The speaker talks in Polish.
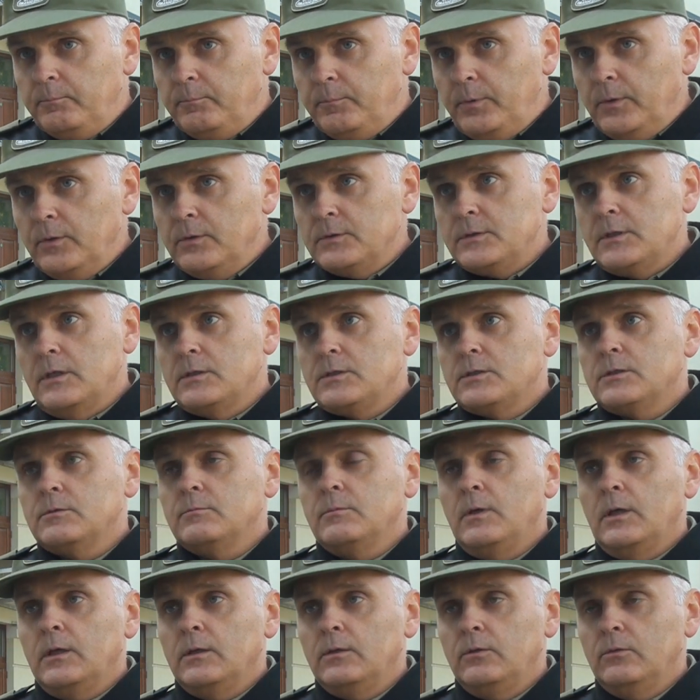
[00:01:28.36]
po
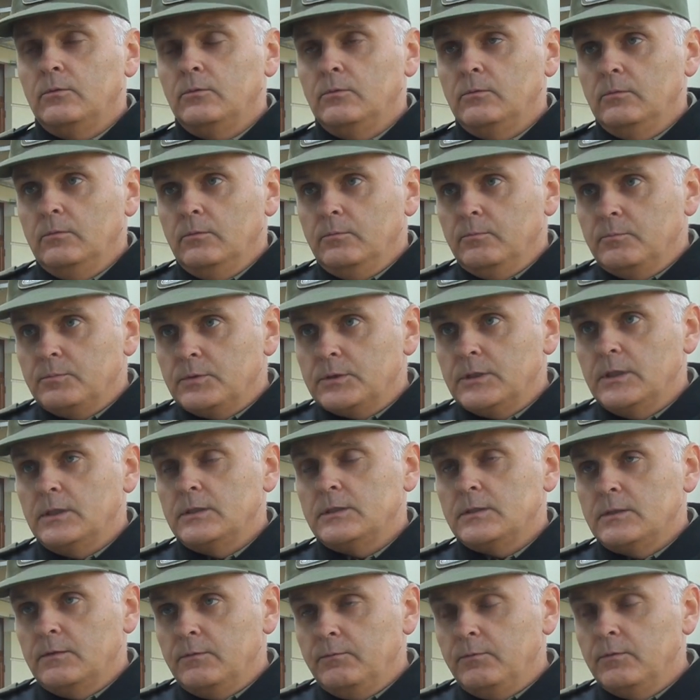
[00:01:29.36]
zatrzymaniu
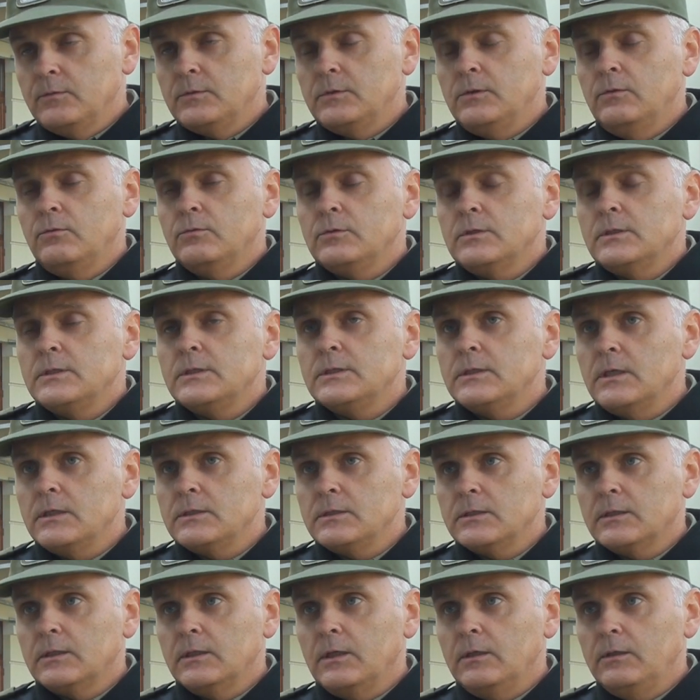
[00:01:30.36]
przez funkcjonariuszy
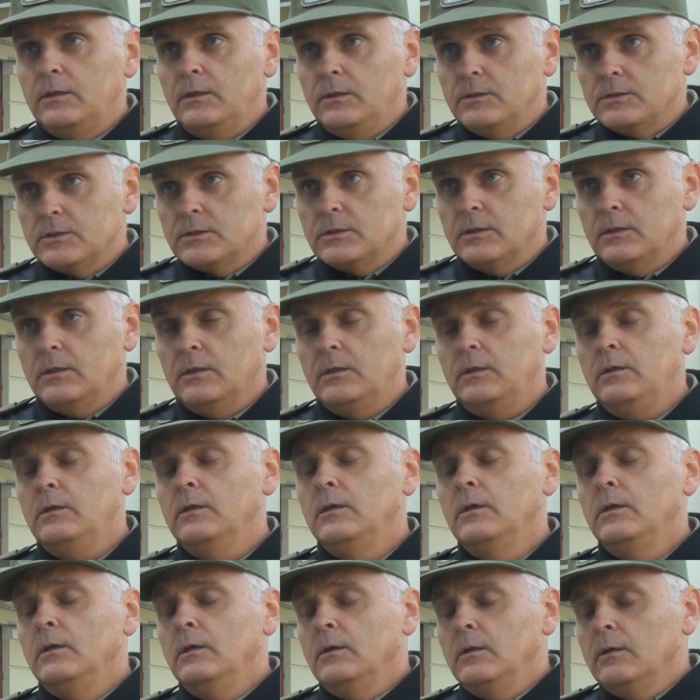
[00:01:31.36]
Straży Granicznej
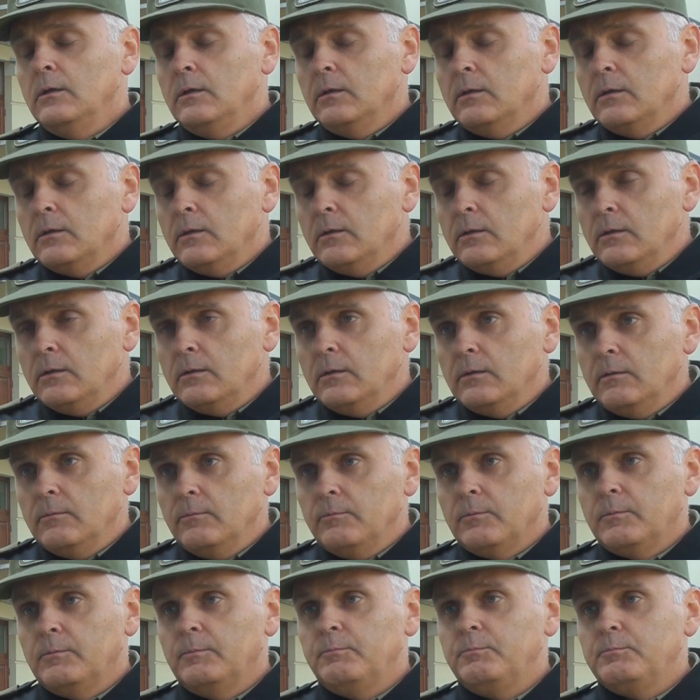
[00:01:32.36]

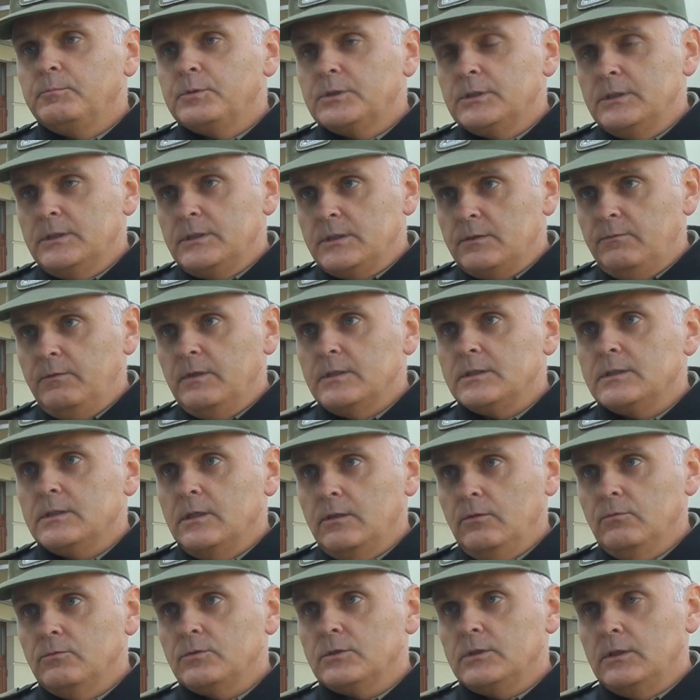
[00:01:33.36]
przy
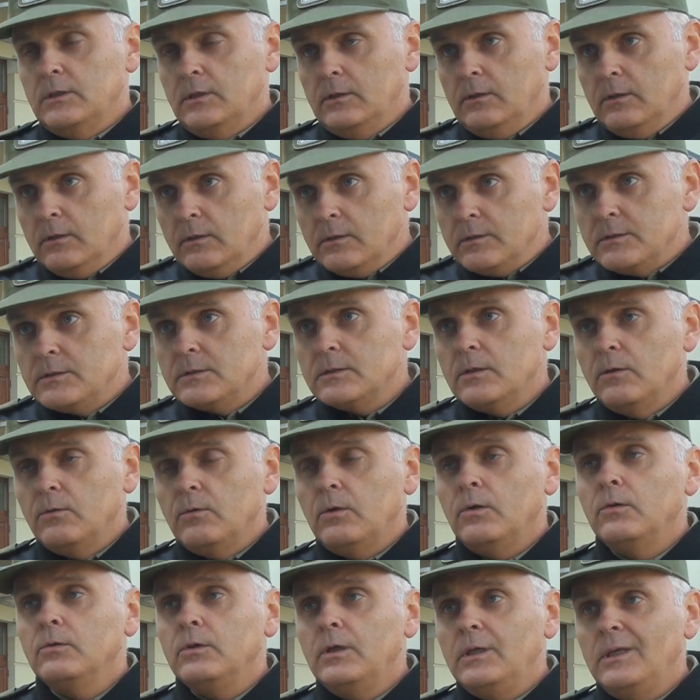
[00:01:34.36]
stwierdzeniu, że są
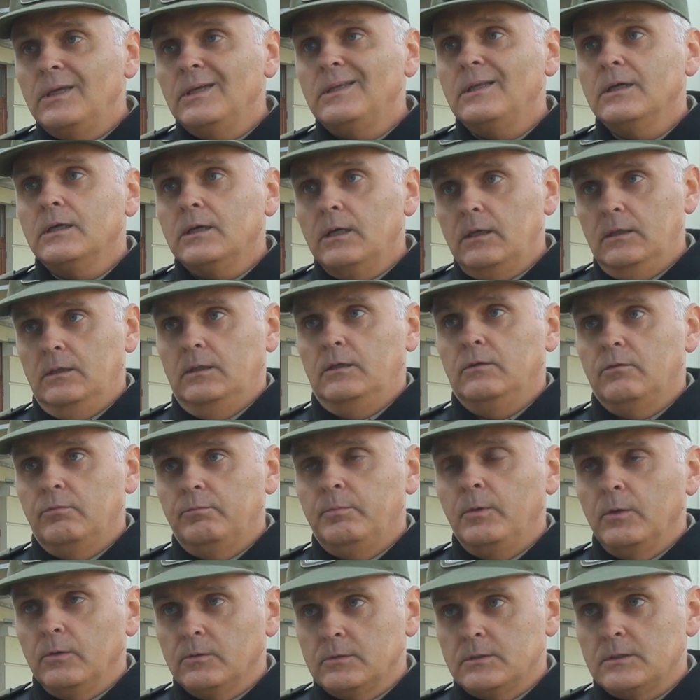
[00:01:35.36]
oni nielegalnie w
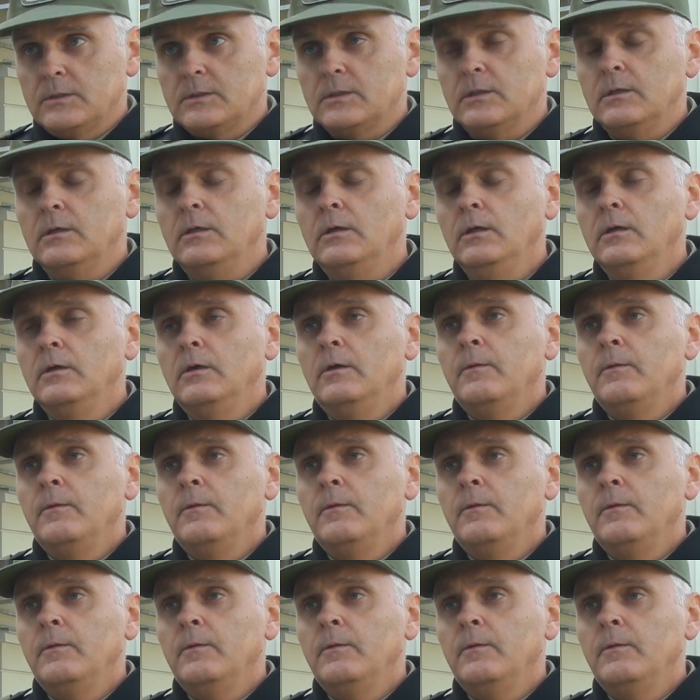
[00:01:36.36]
Polsce,